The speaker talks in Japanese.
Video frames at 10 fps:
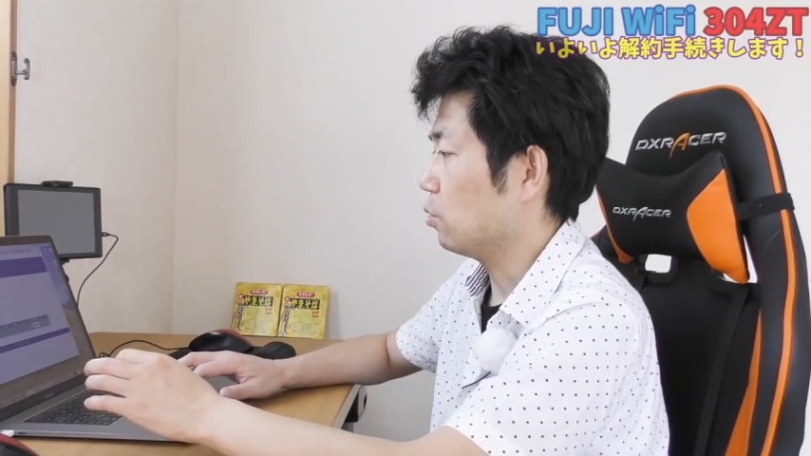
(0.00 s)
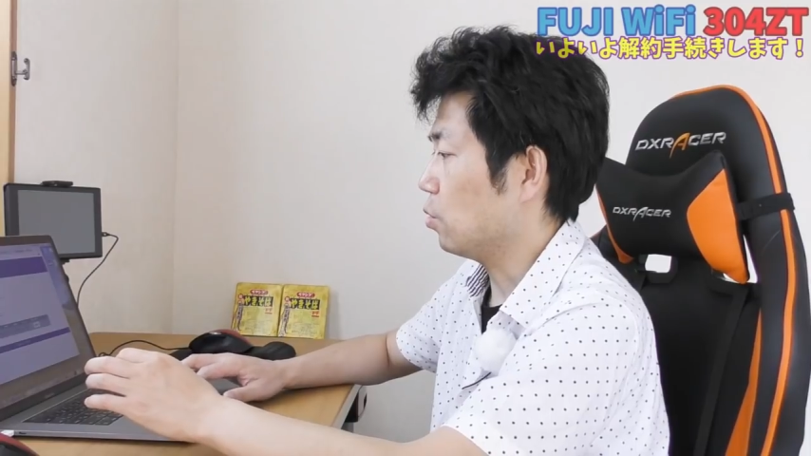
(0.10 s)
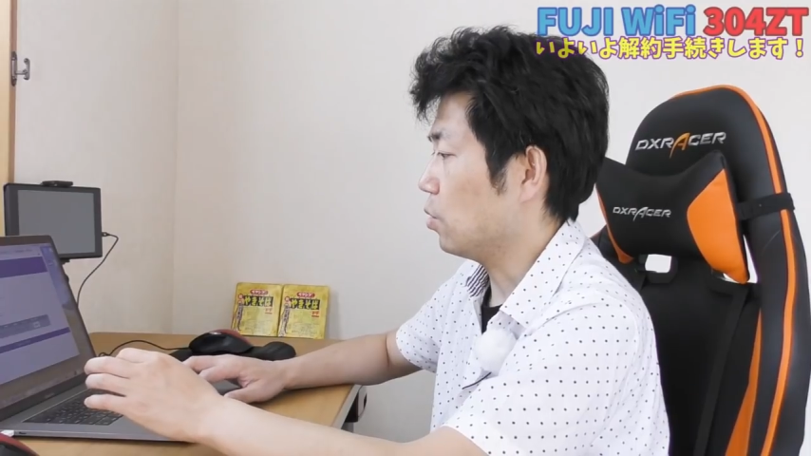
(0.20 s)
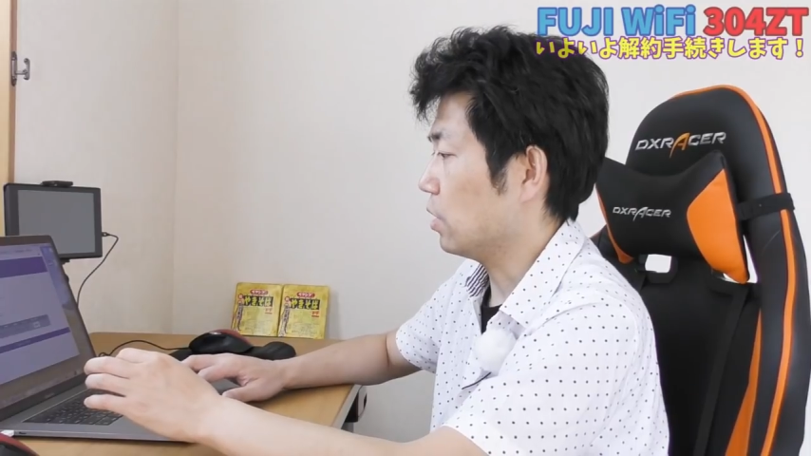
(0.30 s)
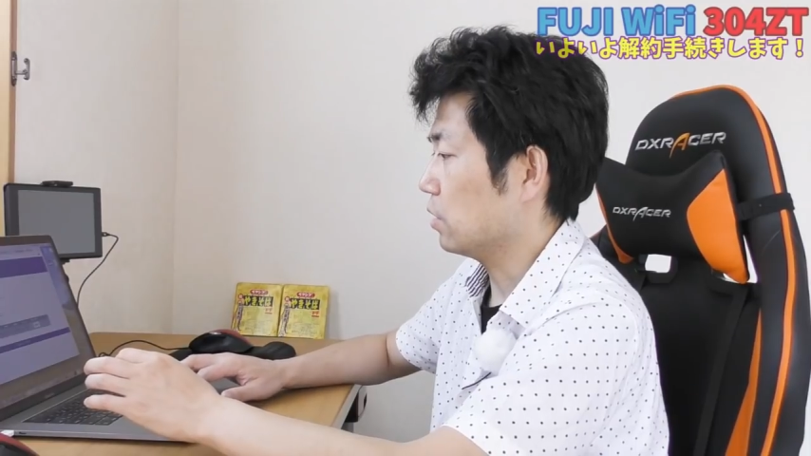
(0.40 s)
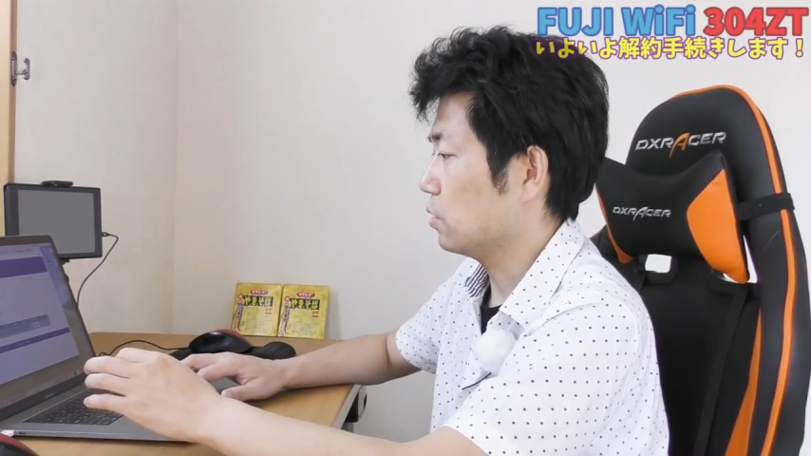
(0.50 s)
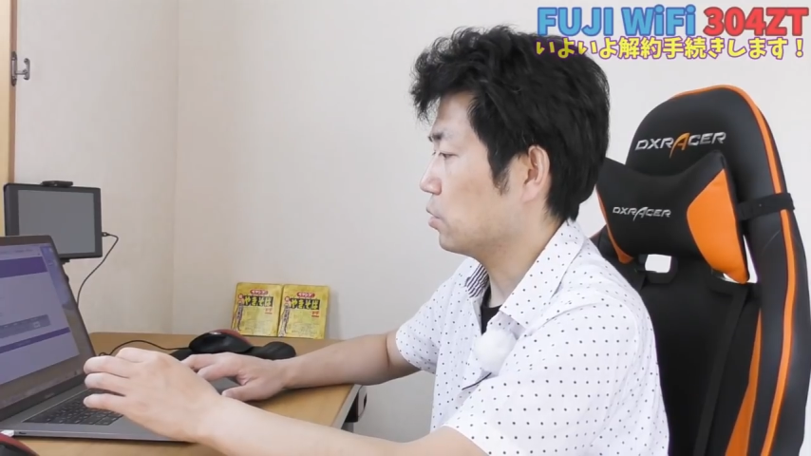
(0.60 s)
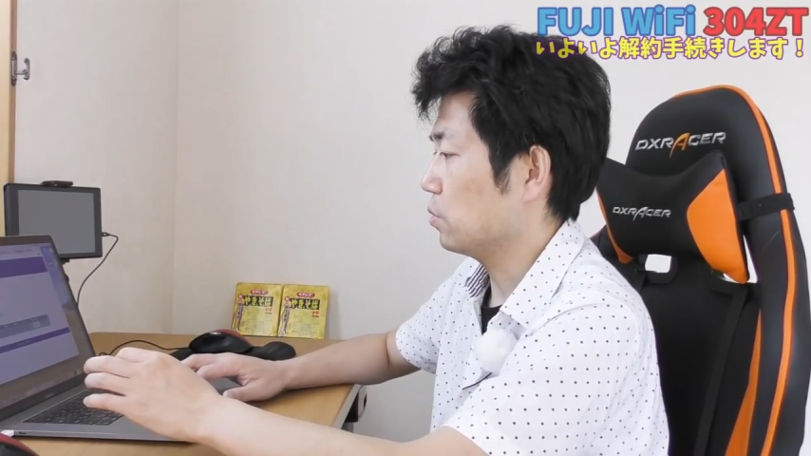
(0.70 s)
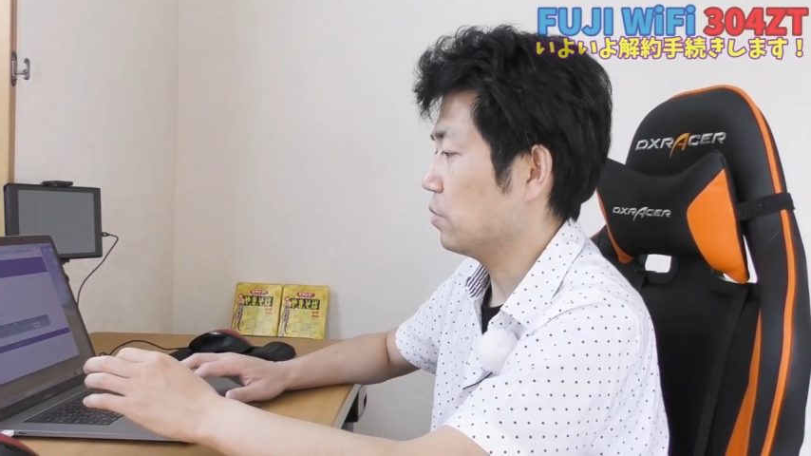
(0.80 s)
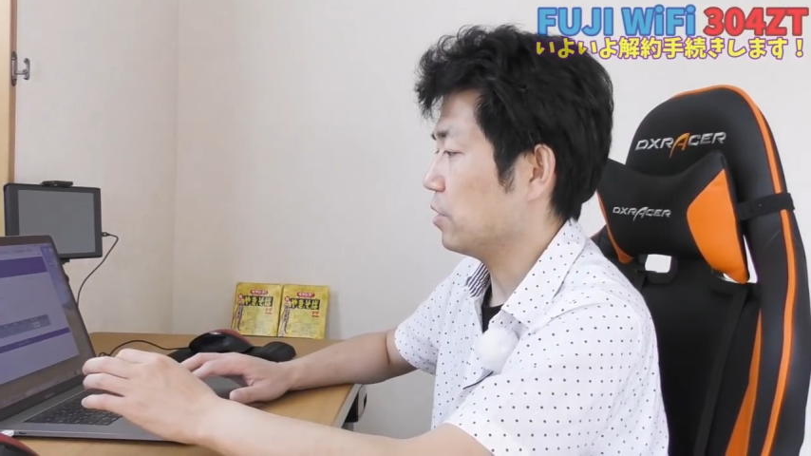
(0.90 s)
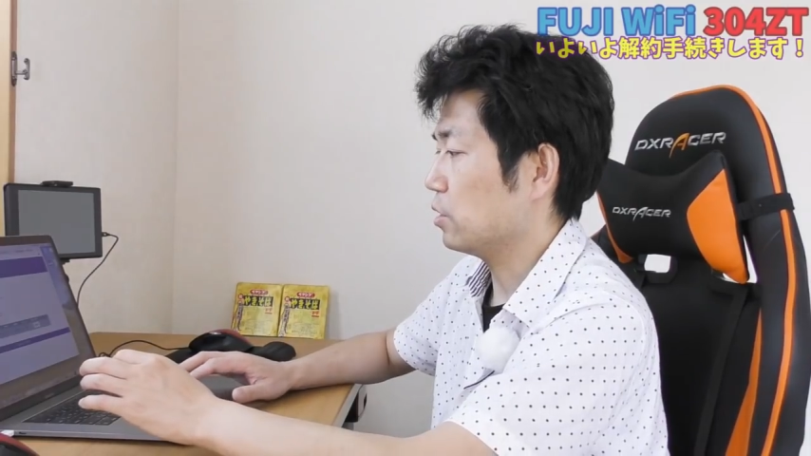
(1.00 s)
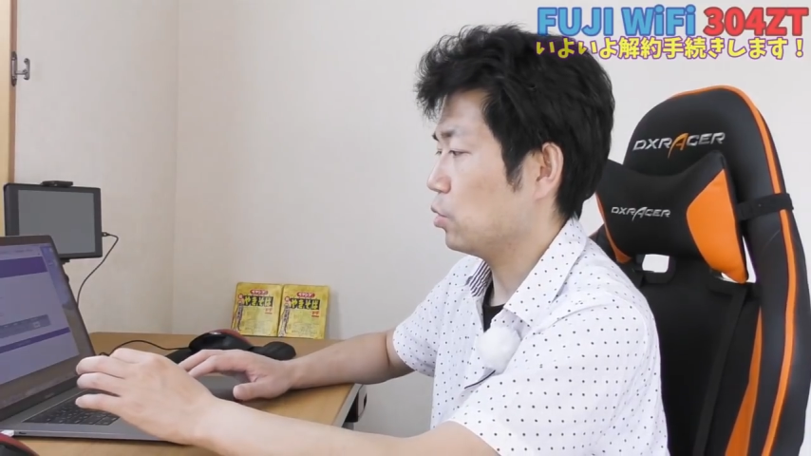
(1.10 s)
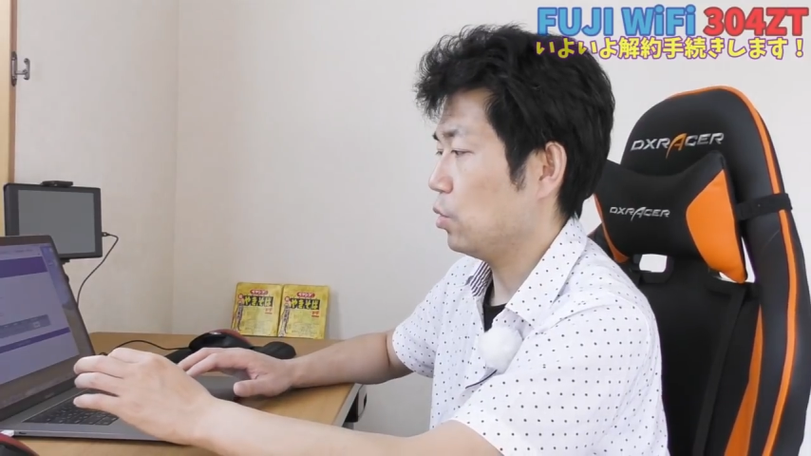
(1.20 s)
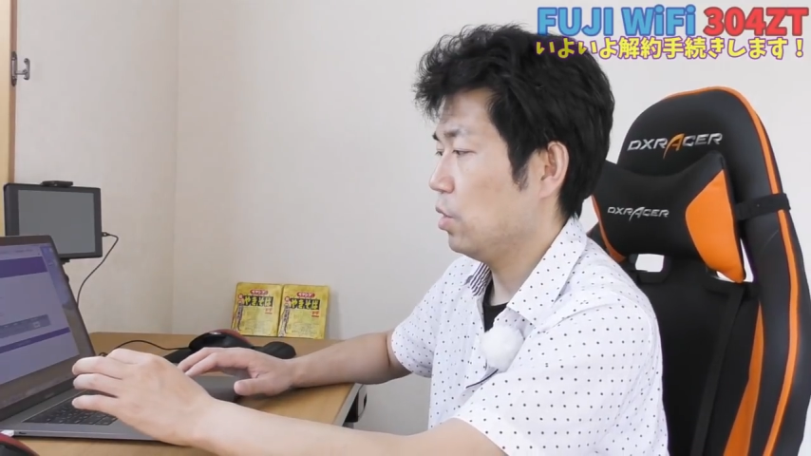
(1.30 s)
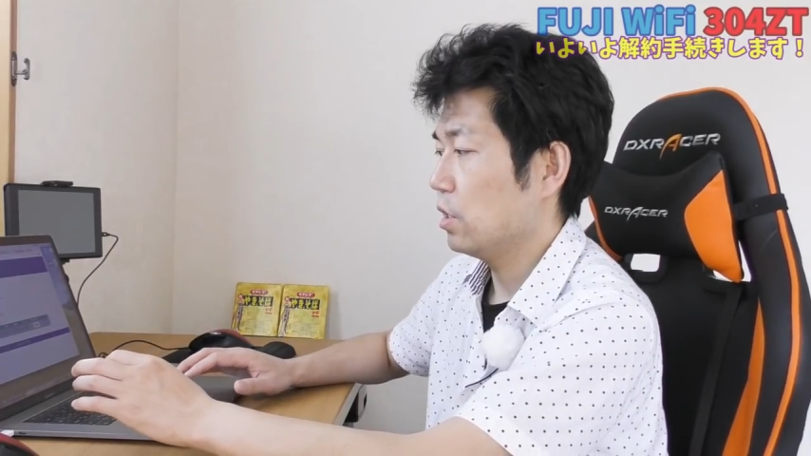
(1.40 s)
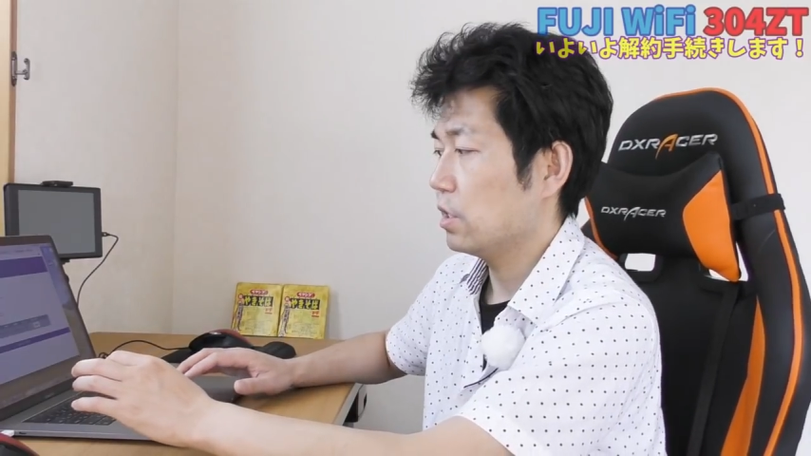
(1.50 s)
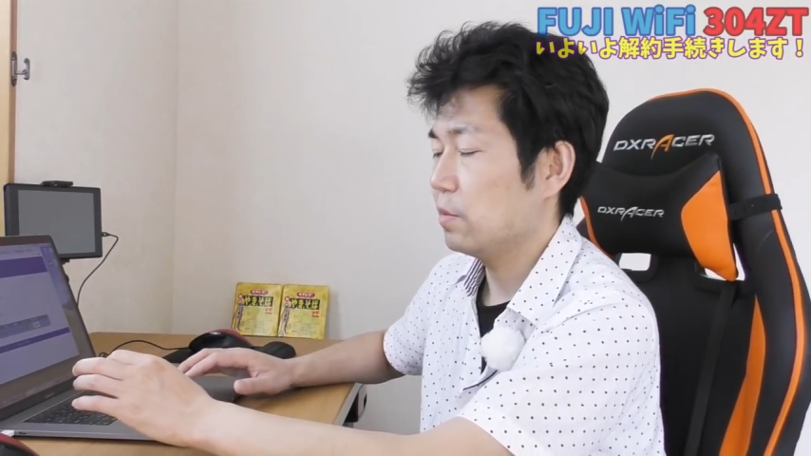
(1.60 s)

ここから進みますと、